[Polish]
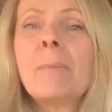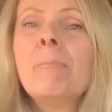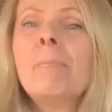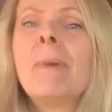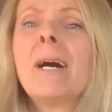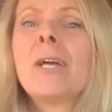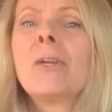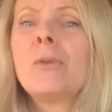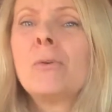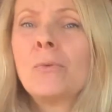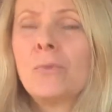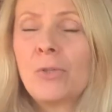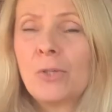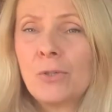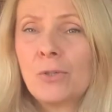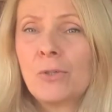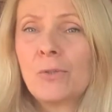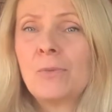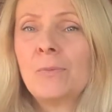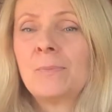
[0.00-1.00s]
mają
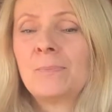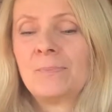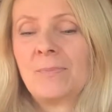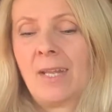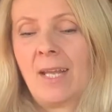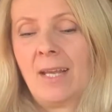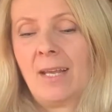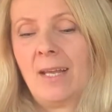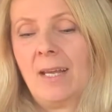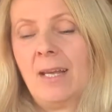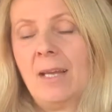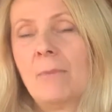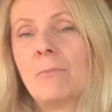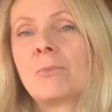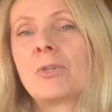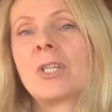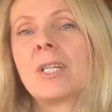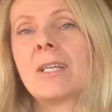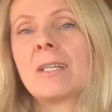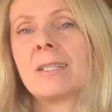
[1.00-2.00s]
ją
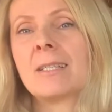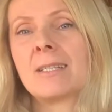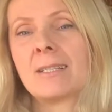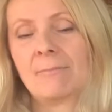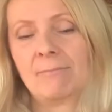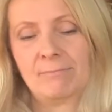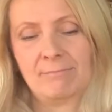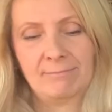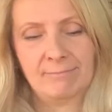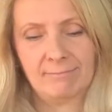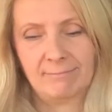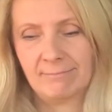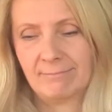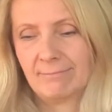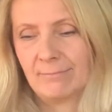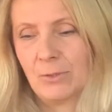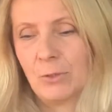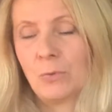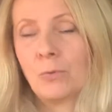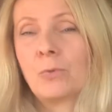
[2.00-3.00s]
przez
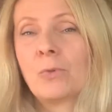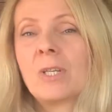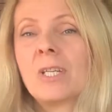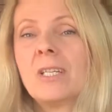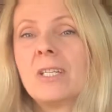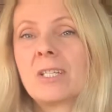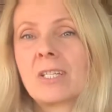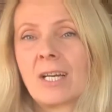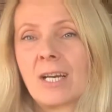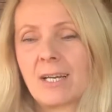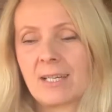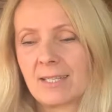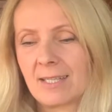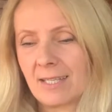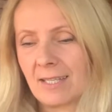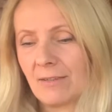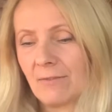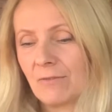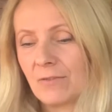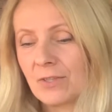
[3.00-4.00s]
długi czas
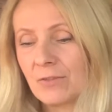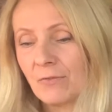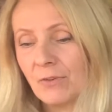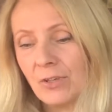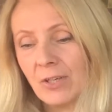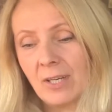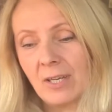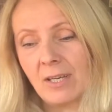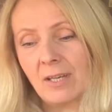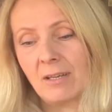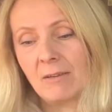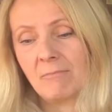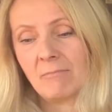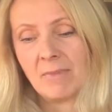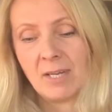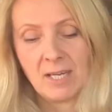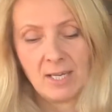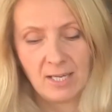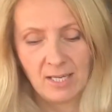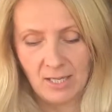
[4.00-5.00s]
w swojej
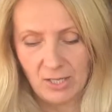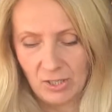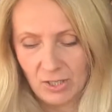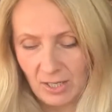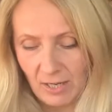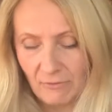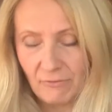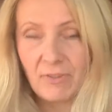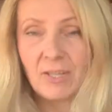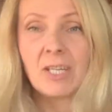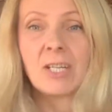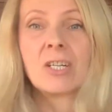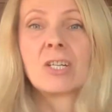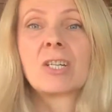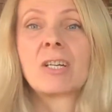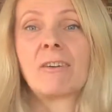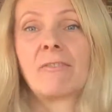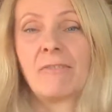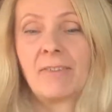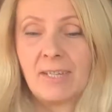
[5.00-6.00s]
szafie,
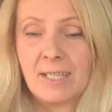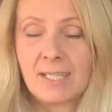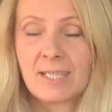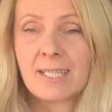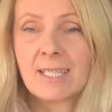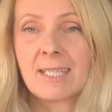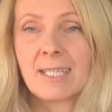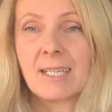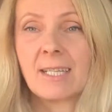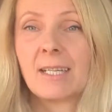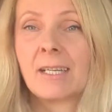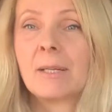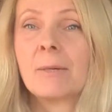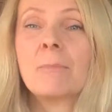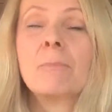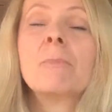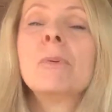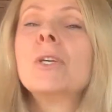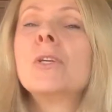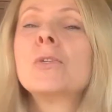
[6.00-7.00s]
szafeczce,
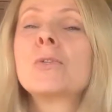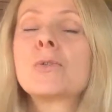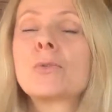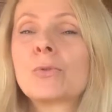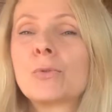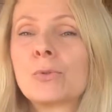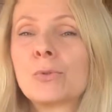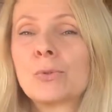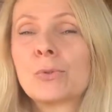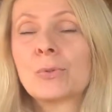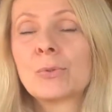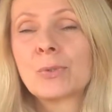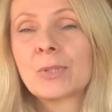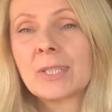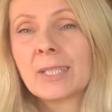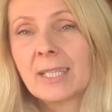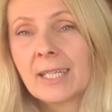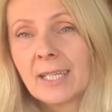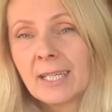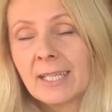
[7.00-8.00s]
miejscu,
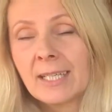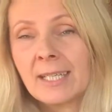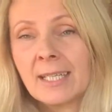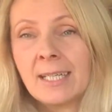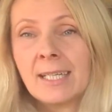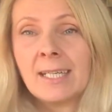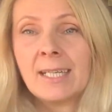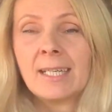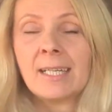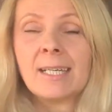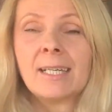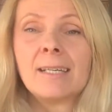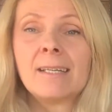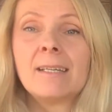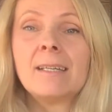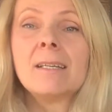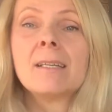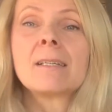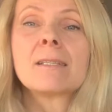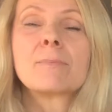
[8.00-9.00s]
które
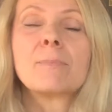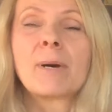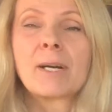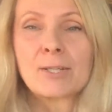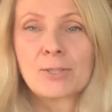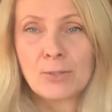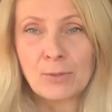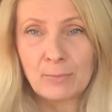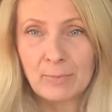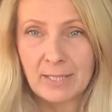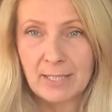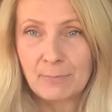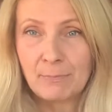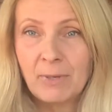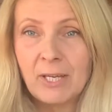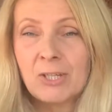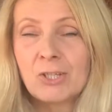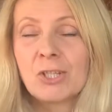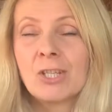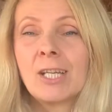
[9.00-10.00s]
jest bardzo
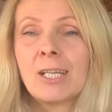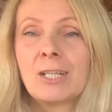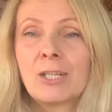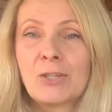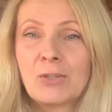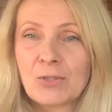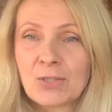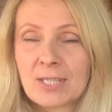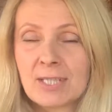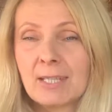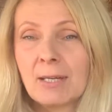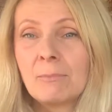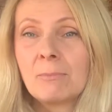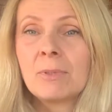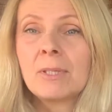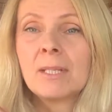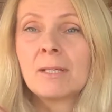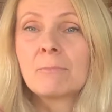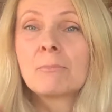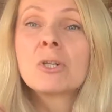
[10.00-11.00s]
bezpieczne,
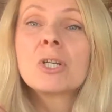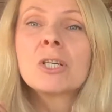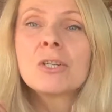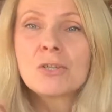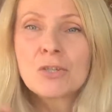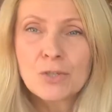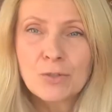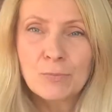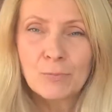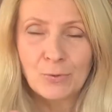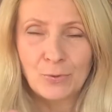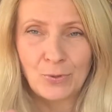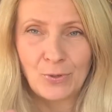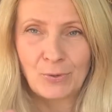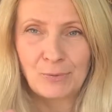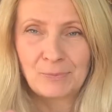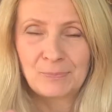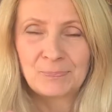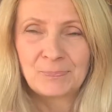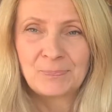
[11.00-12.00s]
niedostępne,
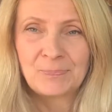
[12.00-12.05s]
przetrzymują.